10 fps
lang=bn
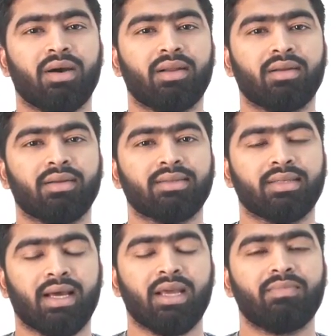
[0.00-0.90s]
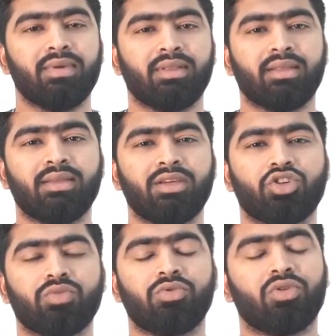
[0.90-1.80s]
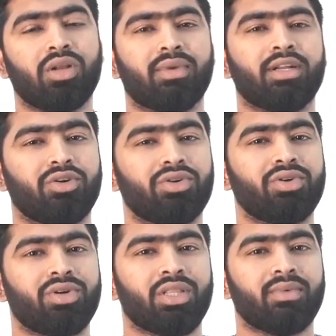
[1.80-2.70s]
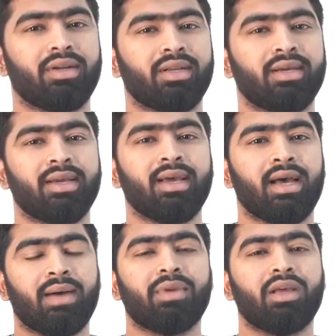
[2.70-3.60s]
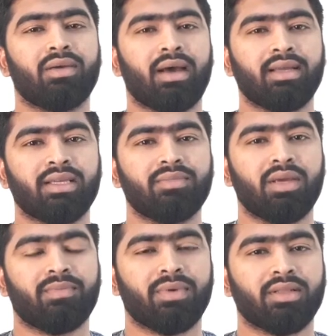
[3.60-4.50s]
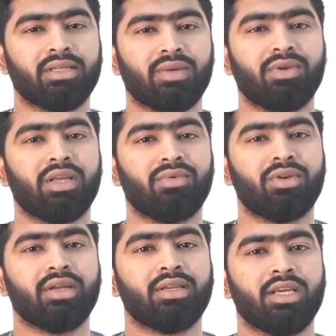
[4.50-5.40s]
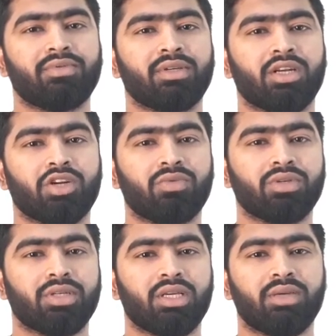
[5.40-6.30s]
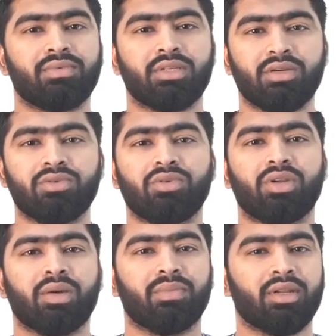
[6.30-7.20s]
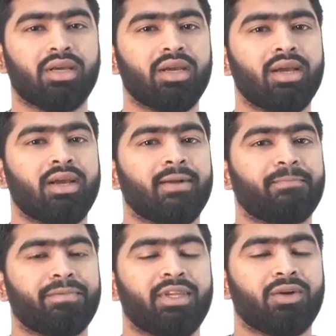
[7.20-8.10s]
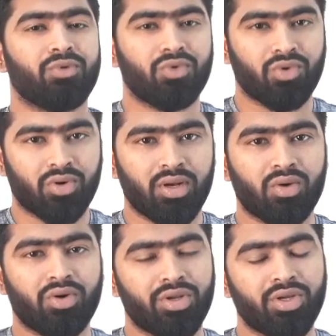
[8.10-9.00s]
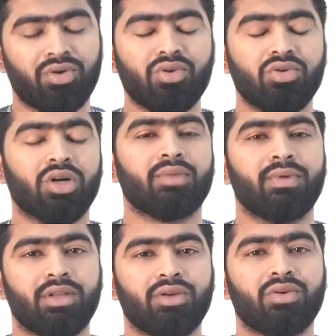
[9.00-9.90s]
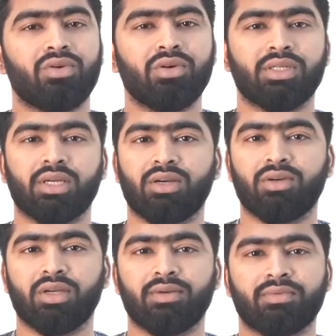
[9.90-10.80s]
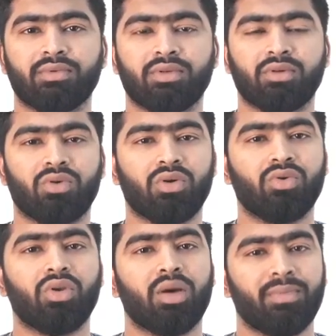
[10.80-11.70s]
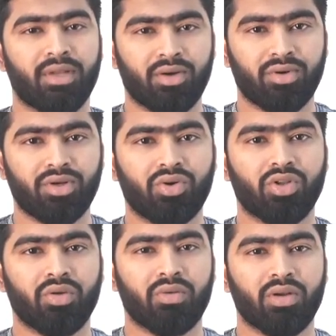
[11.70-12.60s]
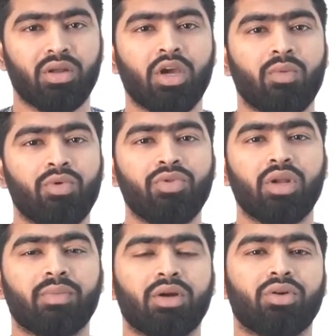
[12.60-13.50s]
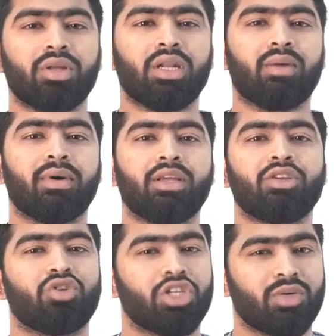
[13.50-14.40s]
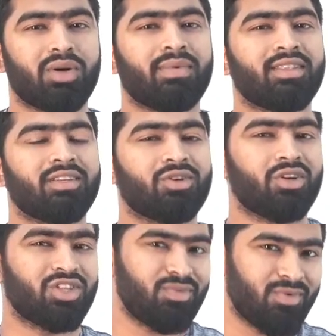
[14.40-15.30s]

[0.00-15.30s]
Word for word: আর স্কাইপ ইত্যাদি এসব কল আমরা রেকর্ডিং করতে পারি না আমরা আজ আমি আপনাদের সামনে এমন একটি অ্যাপ শেয়ার করবো সে অ্যাপসটি ইউজ করে আপনারা যে কোনো কল অডিও হোক আর ভিডিও হোক সে কলগুলো আপনি রেকর্ডিং করতে পারবেন বন্ধুরা আমরা কথা না বাড়িয়ে চলে যাব আমাদের সরাসরি